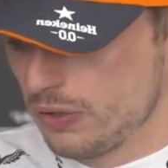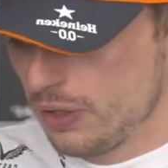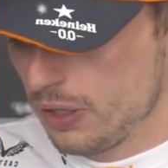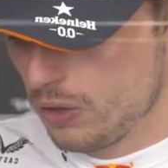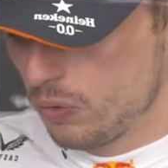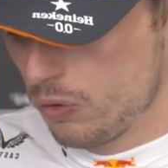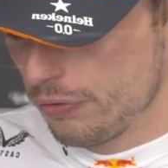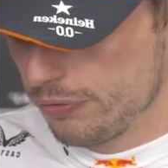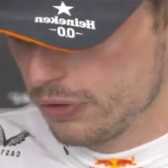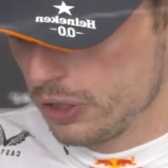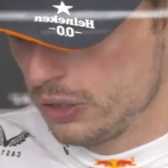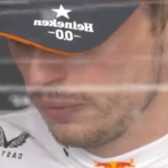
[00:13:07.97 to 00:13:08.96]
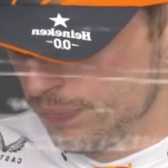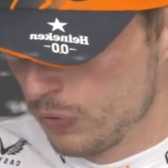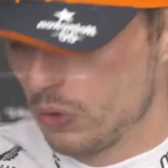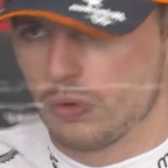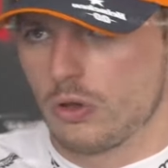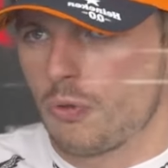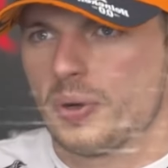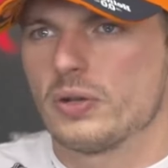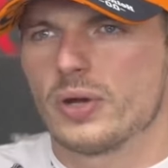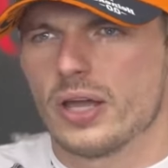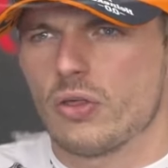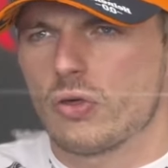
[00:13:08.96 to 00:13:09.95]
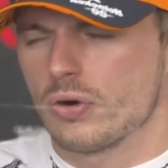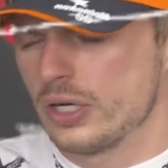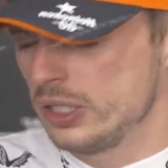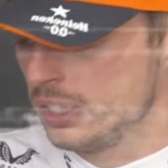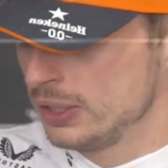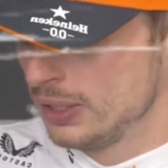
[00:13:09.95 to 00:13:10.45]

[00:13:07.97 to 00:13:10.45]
uh, qualifying, or the sprint race, sorry.